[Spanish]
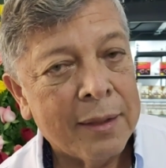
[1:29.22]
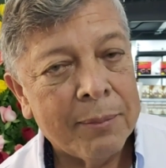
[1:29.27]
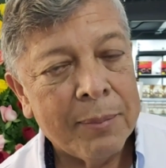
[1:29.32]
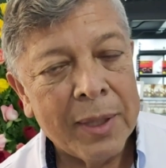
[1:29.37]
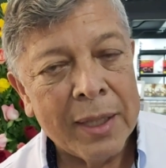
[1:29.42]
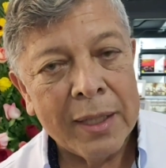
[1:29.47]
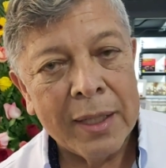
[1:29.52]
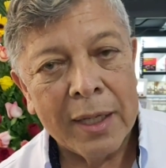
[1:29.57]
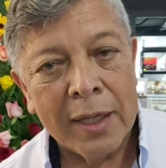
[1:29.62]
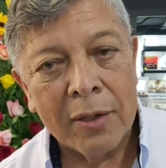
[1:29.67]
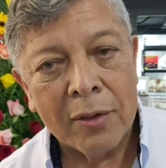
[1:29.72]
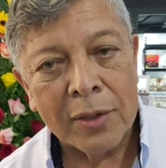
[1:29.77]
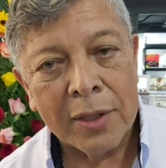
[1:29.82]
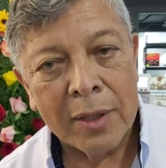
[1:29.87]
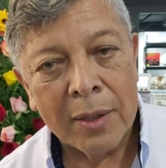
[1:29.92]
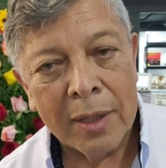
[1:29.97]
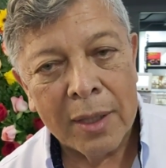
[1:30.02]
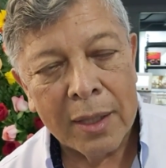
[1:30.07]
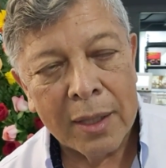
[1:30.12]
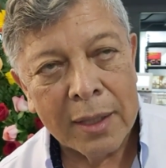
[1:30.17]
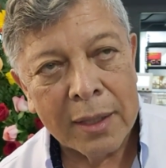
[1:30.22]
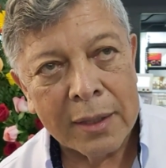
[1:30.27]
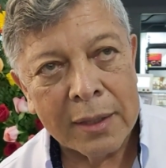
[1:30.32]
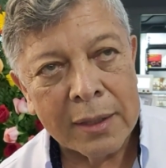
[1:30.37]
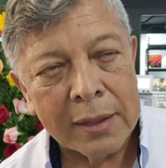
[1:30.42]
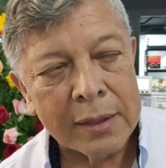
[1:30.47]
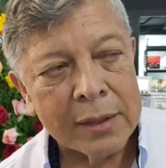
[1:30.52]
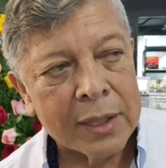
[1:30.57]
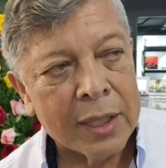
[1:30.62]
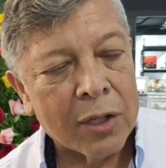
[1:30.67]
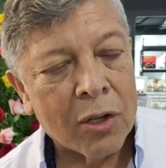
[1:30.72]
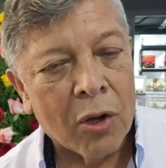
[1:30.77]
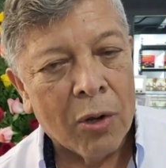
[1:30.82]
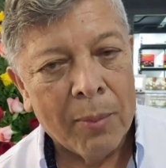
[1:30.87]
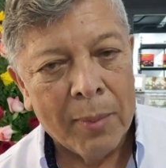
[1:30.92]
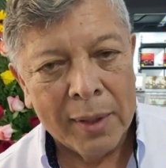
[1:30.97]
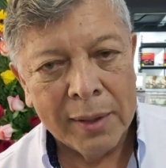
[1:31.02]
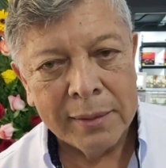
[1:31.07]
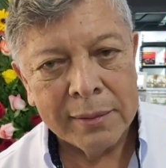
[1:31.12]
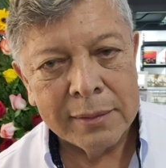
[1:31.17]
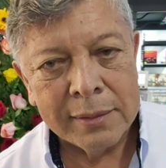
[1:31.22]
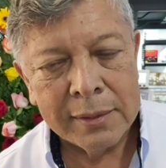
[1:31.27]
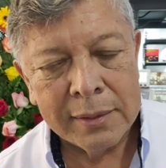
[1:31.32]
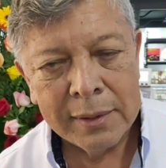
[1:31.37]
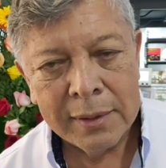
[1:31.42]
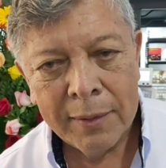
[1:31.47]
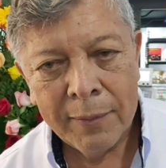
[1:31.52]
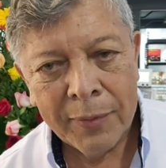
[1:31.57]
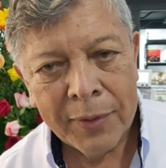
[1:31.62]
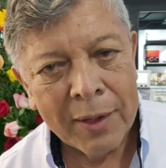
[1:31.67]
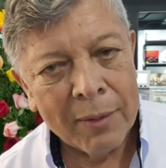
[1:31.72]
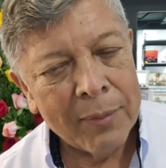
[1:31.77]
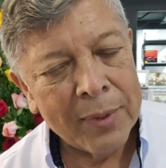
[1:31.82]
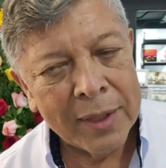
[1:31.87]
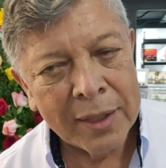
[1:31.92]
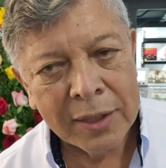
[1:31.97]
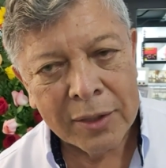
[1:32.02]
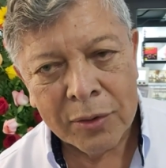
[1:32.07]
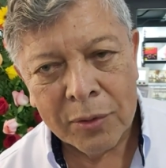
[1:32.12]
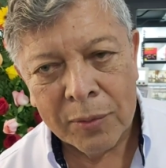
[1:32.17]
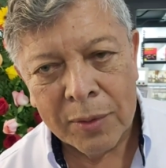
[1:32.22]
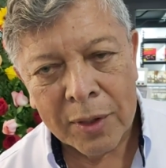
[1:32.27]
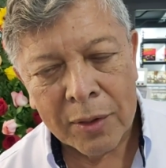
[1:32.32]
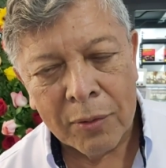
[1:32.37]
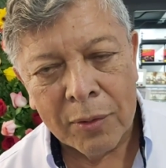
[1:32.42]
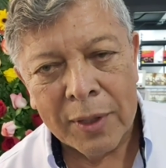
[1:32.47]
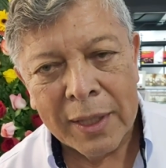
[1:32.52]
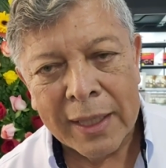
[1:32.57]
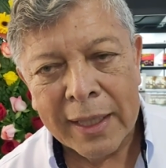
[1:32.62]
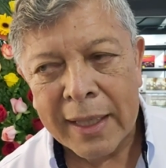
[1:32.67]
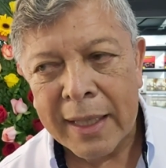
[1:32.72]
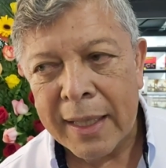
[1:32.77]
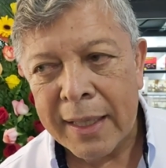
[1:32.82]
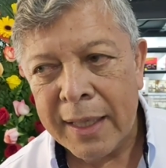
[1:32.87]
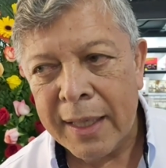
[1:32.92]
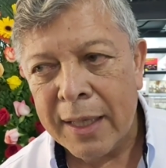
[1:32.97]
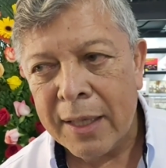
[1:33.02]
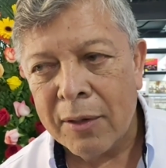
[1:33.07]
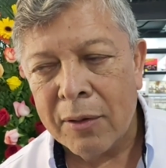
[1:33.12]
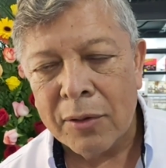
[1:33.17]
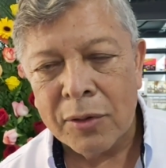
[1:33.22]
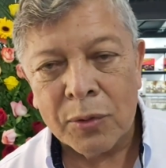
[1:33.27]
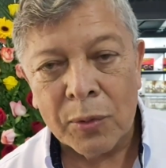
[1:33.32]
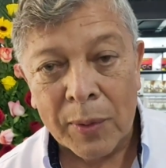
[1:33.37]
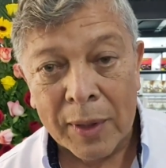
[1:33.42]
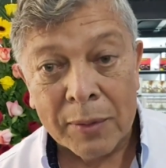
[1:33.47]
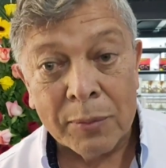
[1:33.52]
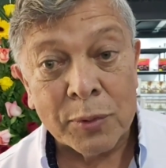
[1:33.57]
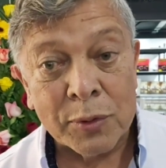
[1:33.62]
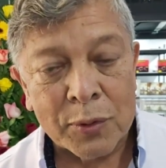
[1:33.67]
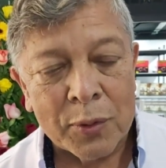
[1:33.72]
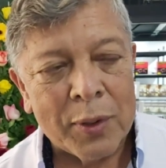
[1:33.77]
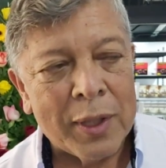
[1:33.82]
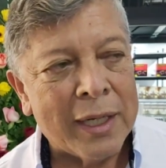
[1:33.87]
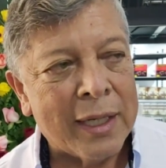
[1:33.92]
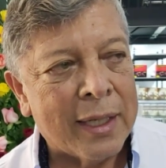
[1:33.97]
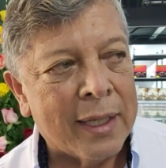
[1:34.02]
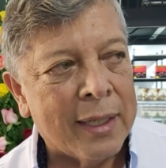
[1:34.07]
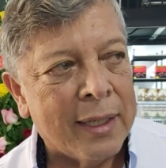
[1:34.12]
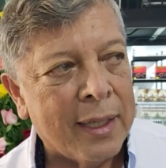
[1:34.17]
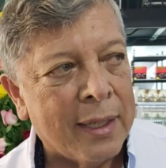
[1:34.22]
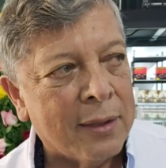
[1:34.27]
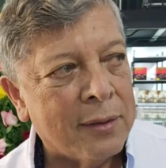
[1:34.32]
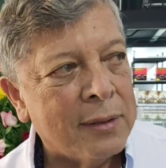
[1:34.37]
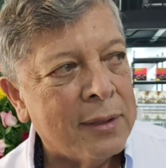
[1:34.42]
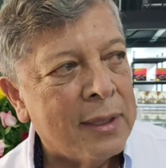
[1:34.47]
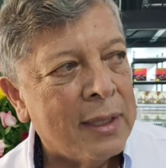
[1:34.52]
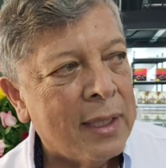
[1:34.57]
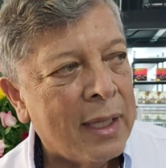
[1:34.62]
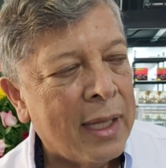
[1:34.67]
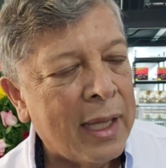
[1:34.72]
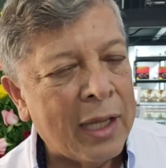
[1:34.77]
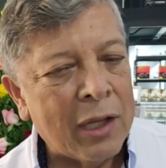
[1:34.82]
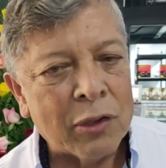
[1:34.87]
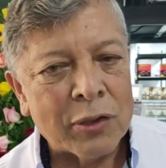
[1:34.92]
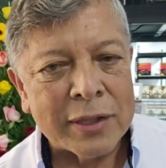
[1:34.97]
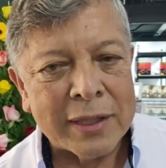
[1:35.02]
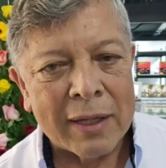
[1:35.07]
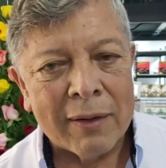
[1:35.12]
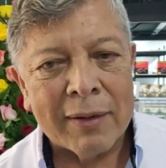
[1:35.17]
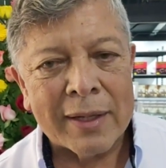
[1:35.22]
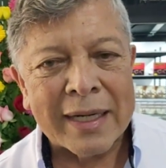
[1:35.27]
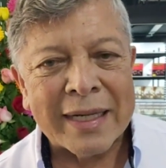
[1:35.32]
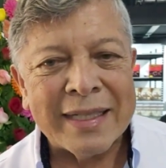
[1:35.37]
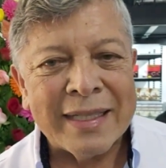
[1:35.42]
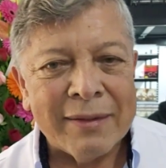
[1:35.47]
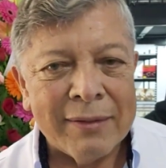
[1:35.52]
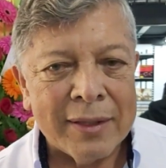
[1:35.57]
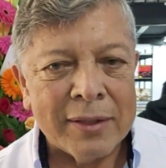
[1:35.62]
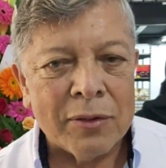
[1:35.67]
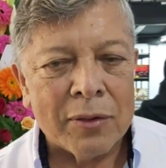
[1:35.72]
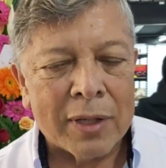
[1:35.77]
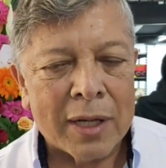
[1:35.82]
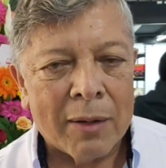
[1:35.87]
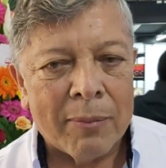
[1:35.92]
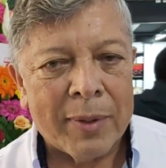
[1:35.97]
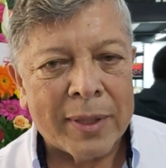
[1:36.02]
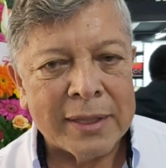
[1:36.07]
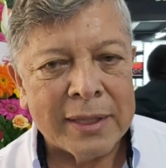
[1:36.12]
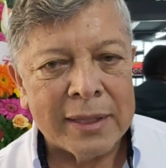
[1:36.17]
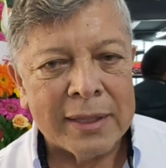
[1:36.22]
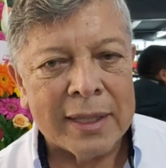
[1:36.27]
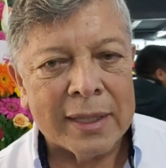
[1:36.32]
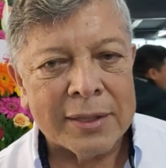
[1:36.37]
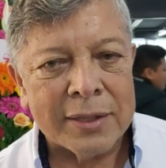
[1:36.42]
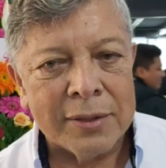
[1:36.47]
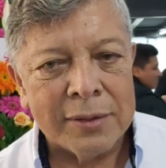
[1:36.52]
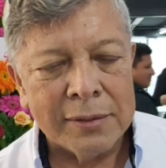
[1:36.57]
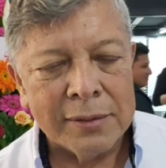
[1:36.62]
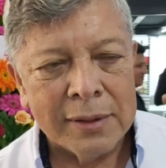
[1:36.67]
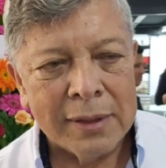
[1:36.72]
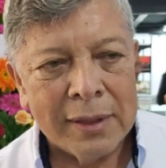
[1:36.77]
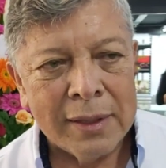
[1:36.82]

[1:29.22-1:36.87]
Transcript: Viene lo de Ricoma, también estuve con el ingeniero, estuvimos con el ingeniero, ellos estaban recibiendo capacitación